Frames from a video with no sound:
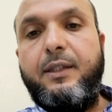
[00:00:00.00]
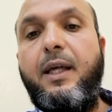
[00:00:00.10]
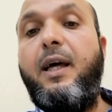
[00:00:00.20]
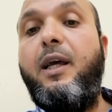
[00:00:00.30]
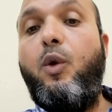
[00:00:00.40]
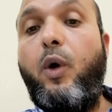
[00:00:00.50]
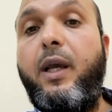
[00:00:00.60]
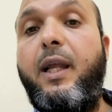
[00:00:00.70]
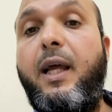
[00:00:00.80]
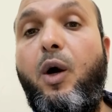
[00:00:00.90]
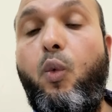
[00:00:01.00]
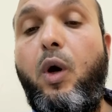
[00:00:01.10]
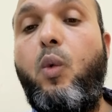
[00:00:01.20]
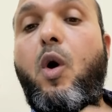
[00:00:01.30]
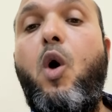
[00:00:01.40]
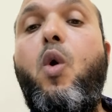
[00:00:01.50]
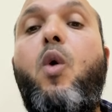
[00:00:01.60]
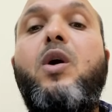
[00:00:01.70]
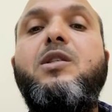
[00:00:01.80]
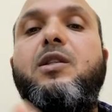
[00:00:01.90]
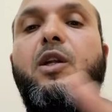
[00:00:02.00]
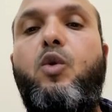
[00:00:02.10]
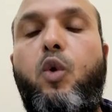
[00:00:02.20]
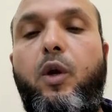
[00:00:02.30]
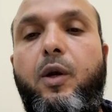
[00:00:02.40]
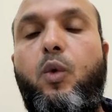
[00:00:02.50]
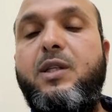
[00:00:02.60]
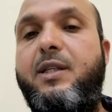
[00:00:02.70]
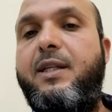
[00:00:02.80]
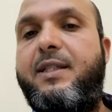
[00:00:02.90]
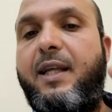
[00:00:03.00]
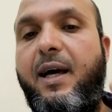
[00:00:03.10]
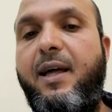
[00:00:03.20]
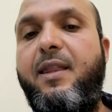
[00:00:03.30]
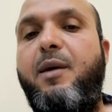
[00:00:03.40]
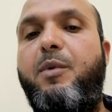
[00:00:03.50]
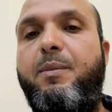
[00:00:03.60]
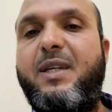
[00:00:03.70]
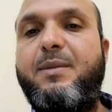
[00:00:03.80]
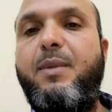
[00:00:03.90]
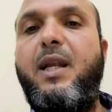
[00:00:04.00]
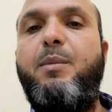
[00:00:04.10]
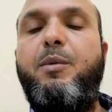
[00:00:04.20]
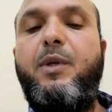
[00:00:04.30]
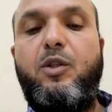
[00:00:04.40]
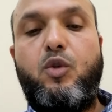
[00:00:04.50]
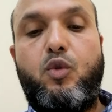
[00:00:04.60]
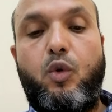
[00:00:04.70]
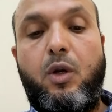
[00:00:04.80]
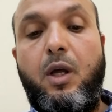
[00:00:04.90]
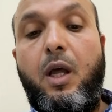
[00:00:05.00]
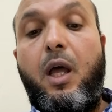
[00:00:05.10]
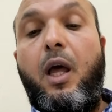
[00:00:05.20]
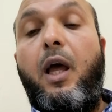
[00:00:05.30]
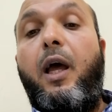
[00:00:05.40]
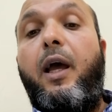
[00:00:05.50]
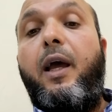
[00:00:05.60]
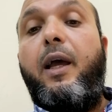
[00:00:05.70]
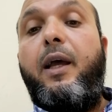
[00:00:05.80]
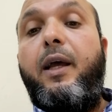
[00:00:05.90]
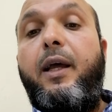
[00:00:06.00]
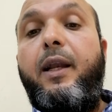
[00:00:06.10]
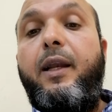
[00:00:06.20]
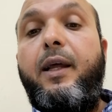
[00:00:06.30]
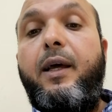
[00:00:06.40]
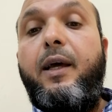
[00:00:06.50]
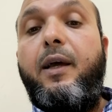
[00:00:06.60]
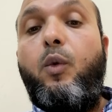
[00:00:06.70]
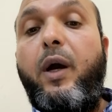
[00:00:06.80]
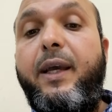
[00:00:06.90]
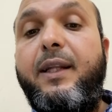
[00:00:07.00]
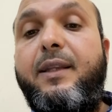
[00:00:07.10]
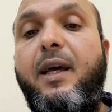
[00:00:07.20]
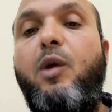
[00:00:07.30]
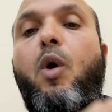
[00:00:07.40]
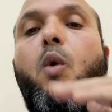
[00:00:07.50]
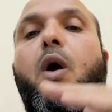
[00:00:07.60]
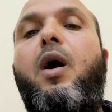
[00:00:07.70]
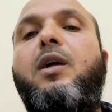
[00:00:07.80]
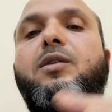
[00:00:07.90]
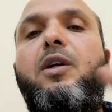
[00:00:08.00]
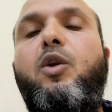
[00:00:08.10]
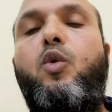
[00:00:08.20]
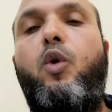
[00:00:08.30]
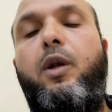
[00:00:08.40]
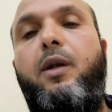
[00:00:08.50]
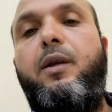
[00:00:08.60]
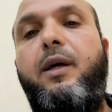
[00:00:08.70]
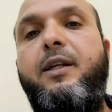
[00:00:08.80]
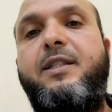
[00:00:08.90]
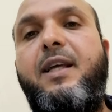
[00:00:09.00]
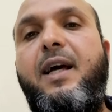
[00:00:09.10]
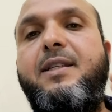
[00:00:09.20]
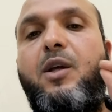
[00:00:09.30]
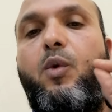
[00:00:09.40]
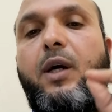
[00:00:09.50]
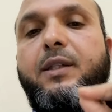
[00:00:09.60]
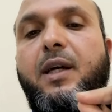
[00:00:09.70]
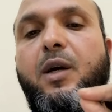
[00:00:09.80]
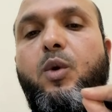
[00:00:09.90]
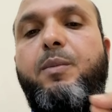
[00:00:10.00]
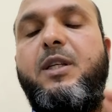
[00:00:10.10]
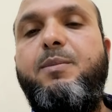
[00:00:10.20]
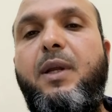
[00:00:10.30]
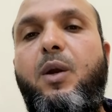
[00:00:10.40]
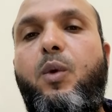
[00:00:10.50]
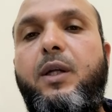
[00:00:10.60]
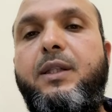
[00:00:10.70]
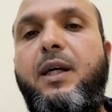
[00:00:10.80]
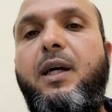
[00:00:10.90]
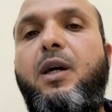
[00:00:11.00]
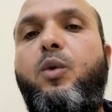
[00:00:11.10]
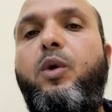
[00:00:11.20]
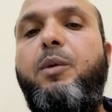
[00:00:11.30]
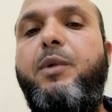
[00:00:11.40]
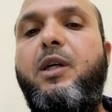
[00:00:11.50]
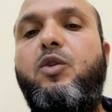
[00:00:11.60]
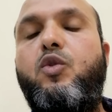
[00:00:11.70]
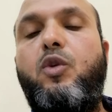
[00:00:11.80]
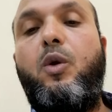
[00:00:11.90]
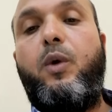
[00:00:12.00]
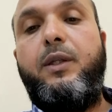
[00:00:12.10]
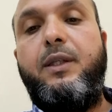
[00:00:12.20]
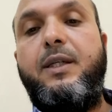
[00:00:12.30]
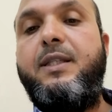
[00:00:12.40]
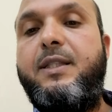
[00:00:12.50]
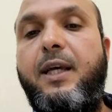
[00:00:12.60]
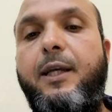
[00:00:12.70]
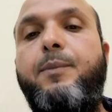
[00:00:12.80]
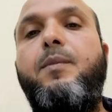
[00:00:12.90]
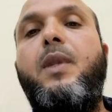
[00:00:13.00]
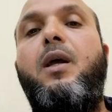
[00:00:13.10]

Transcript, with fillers: ده الوجه الأول وهو وصل الكل وصل الاستعاذة بالبسملة ببداية الصورة الوجه الثاني وهو قطع الكل الاستعاذة لوحدها والبسملة لوحدها وبداية الصورة لوحدها إزاي؟